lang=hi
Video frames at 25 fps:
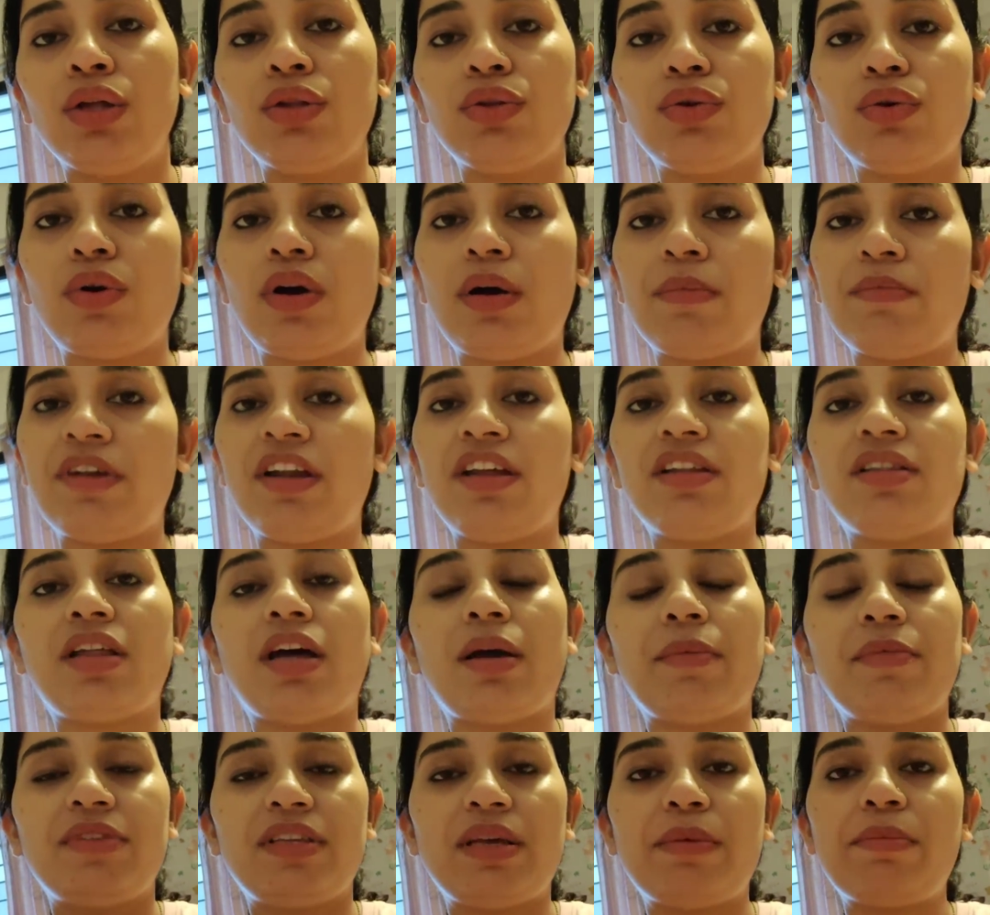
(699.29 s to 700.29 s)
तो हमने
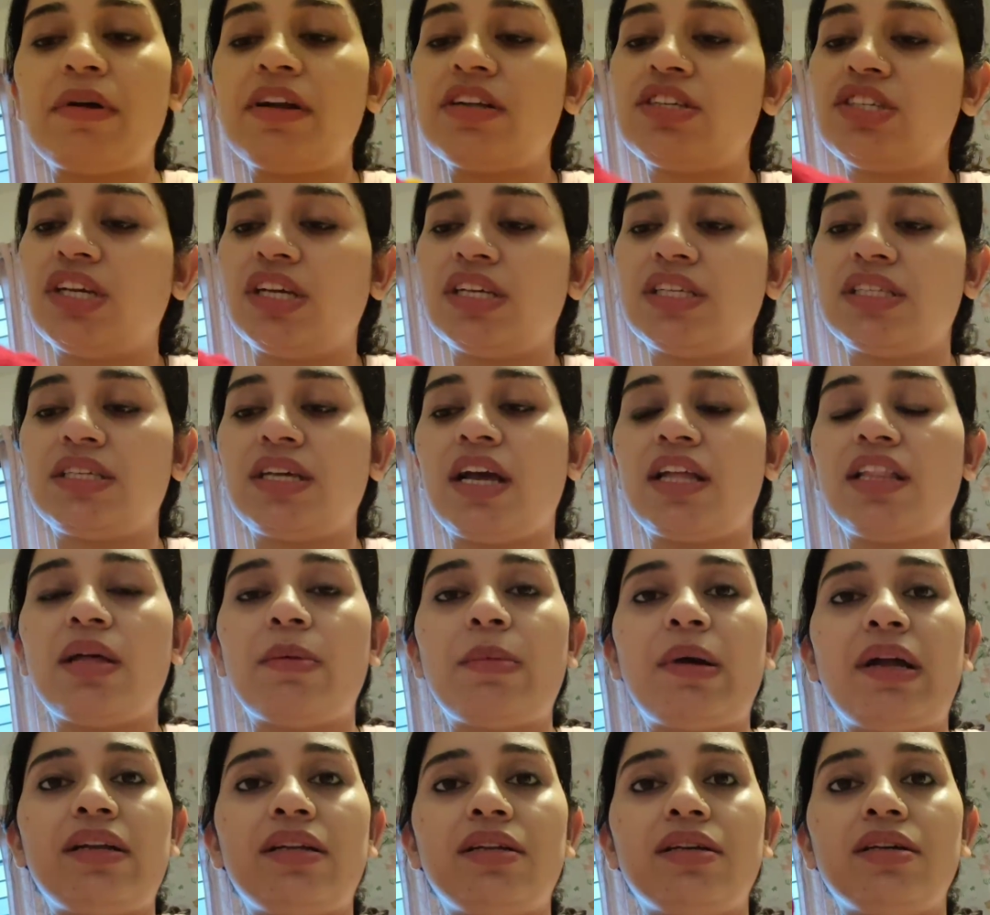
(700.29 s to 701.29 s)
तब से परचेज़ किया था
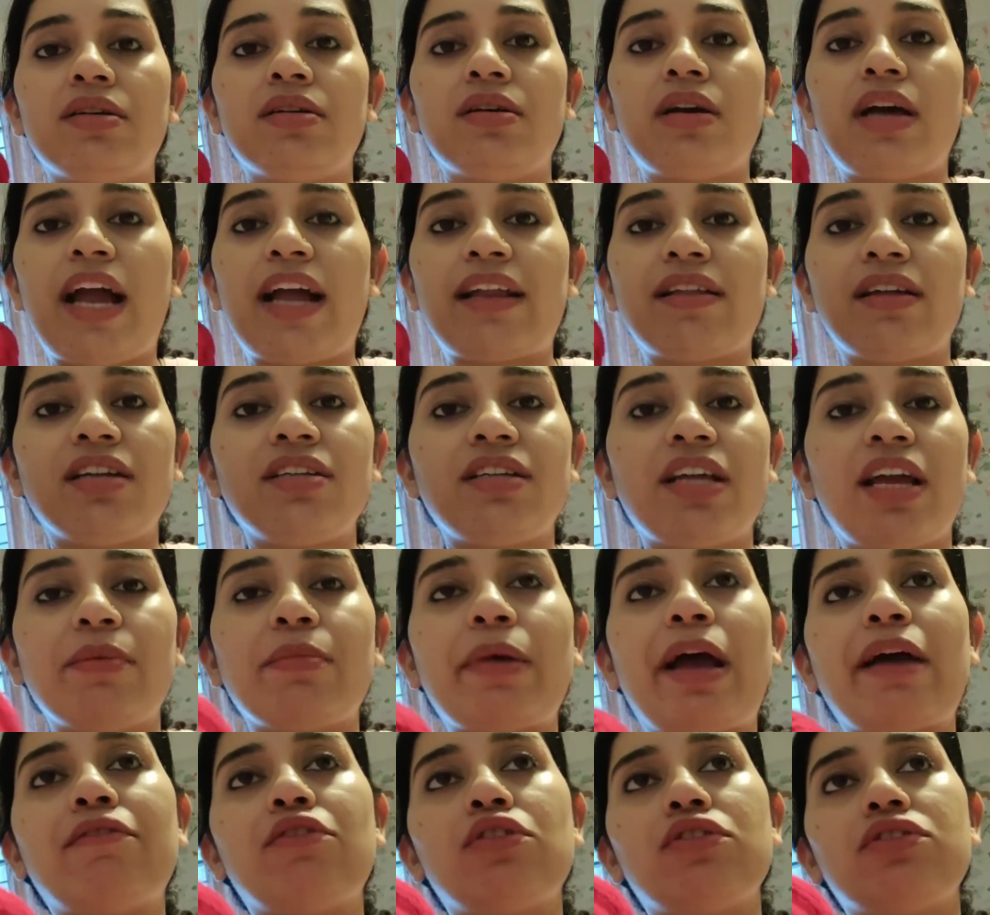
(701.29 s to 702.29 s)
बट एट द
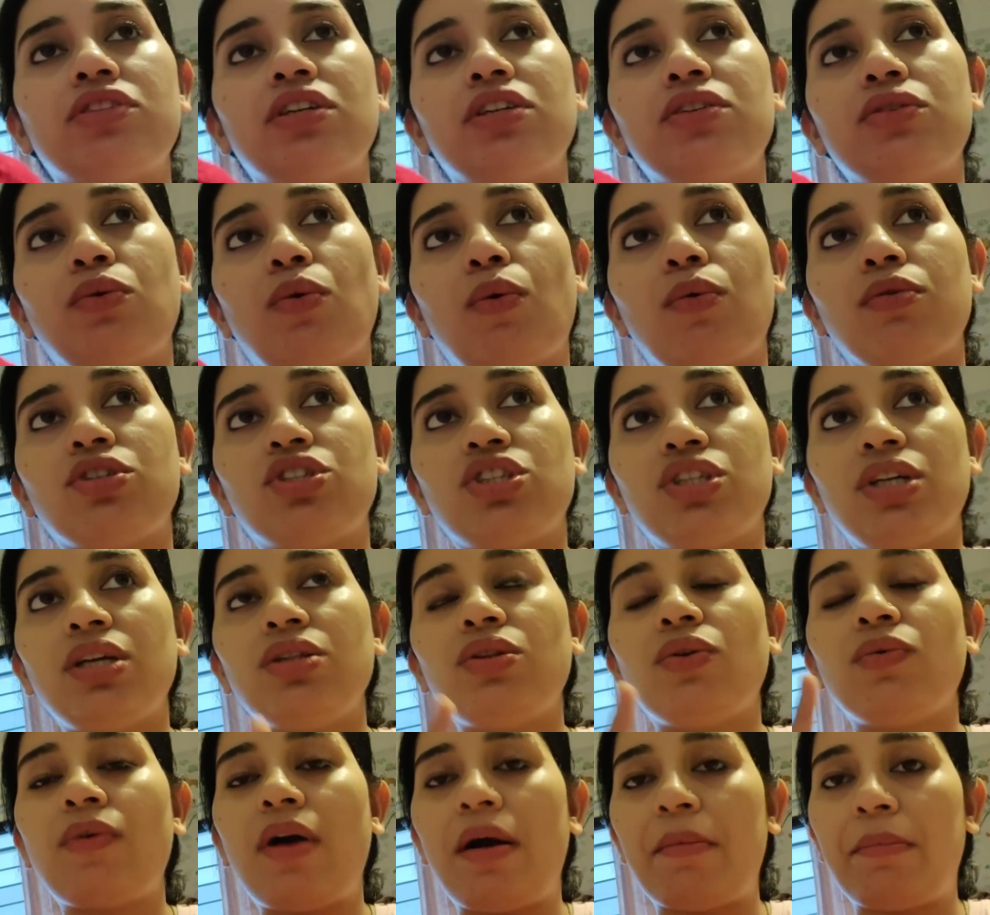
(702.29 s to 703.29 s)
टाइम आई वॉज इन कोची
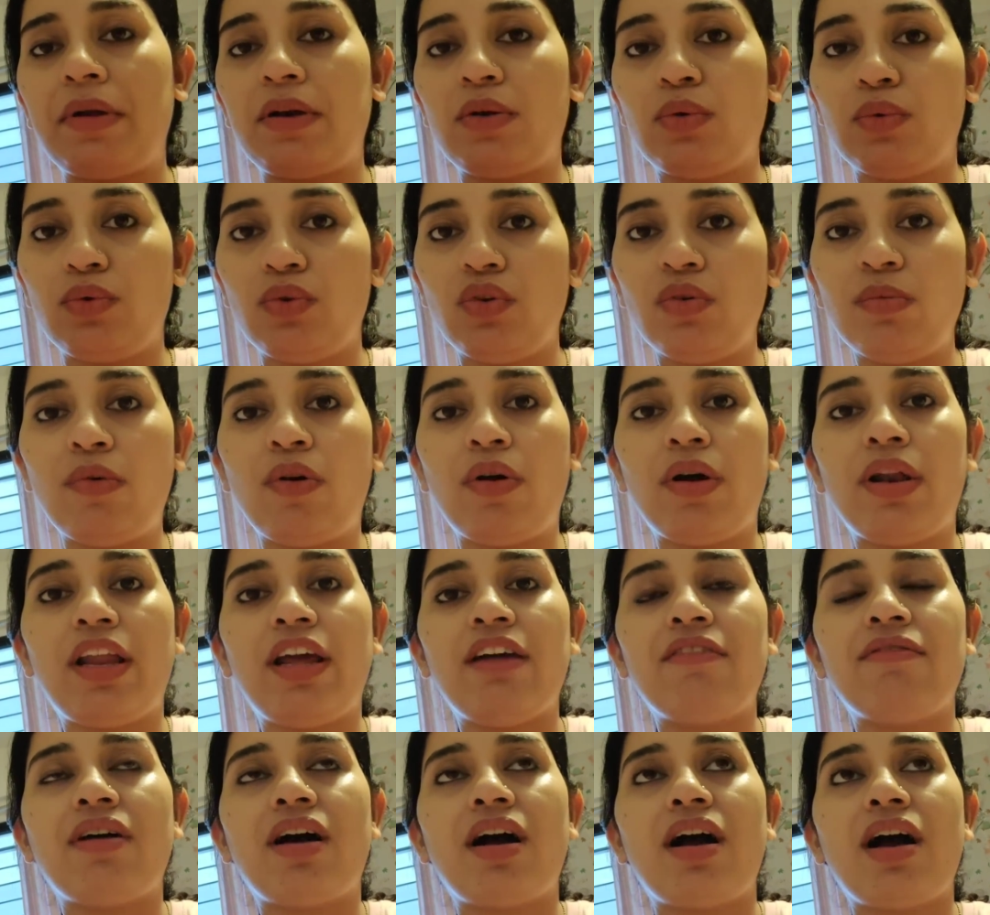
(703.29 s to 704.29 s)
तो वहाँ पर लुलू मॉल
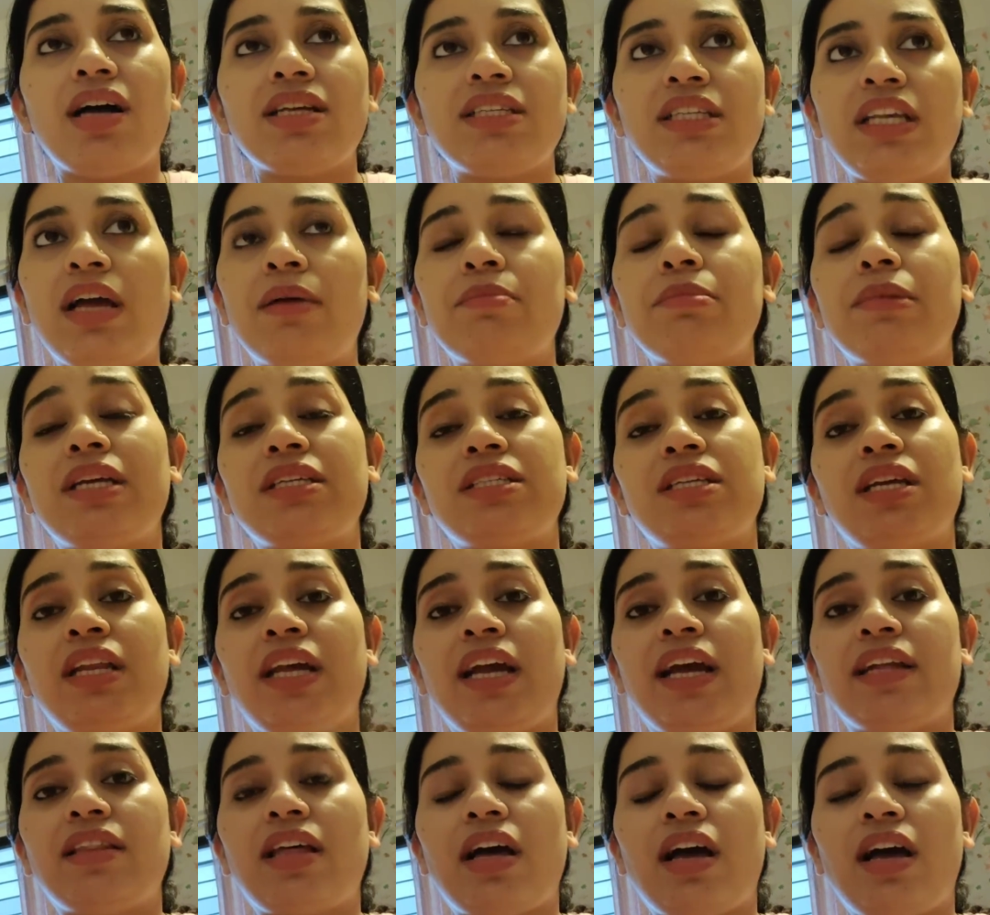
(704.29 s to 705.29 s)
है वहाँ से हमने इसे
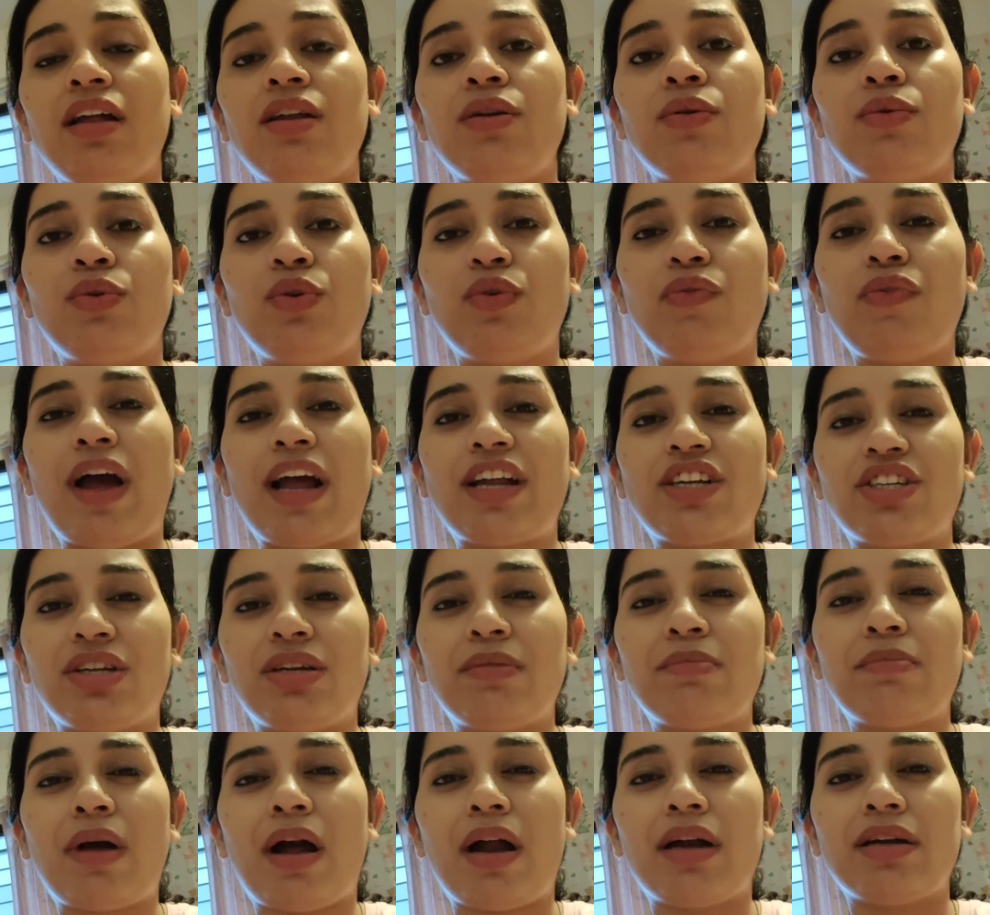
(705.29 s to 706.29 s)
लिया था लुलू
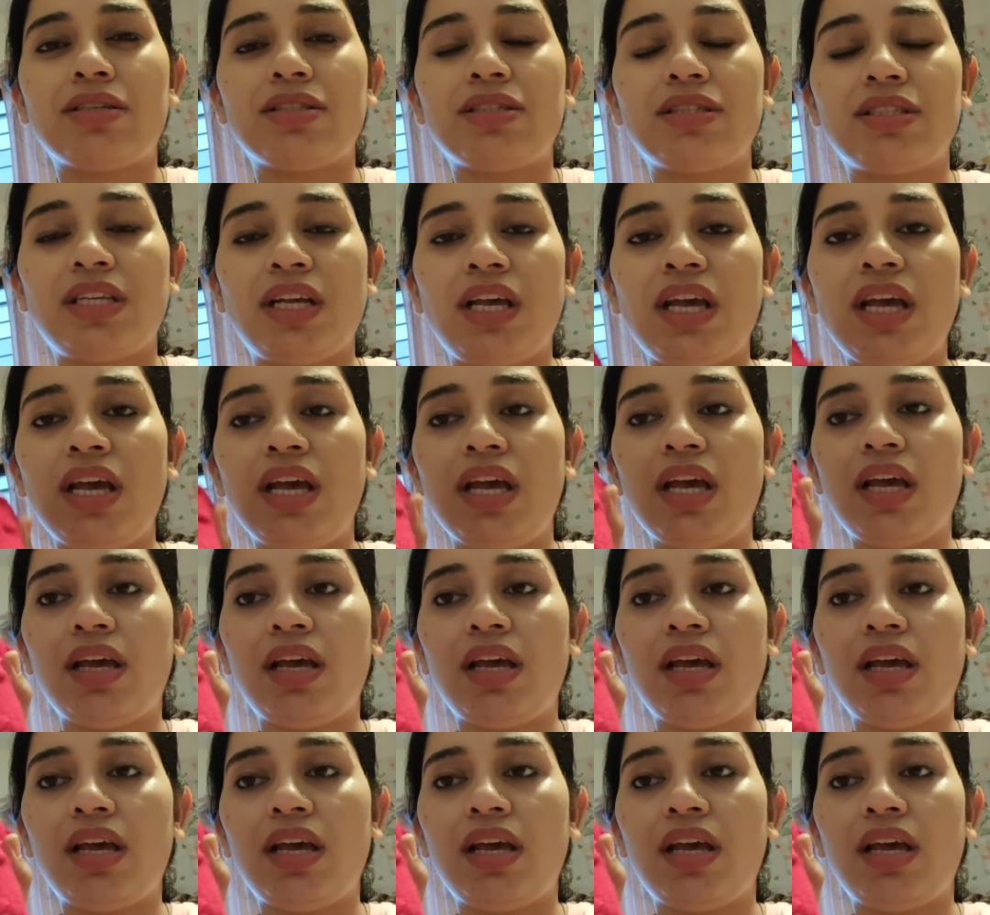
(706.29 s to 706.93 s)
फैशन मार्ट से